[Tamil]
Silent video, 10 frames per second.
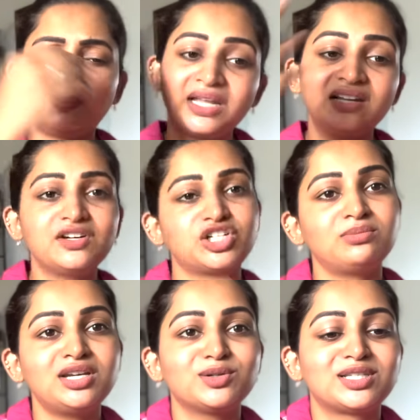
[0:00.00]
பல
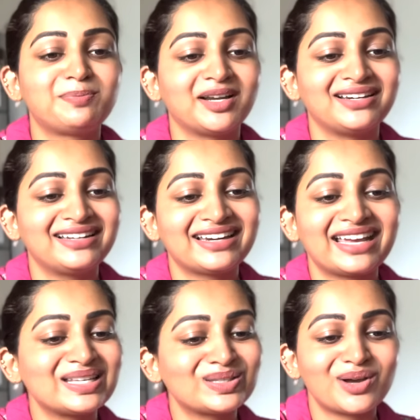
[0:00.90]
வருஷமாக யூஸ் பண்ணிகிட்டு
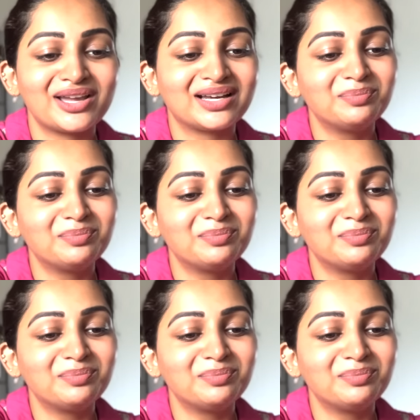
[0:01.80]
இருக்கேன் ஸோ ஐ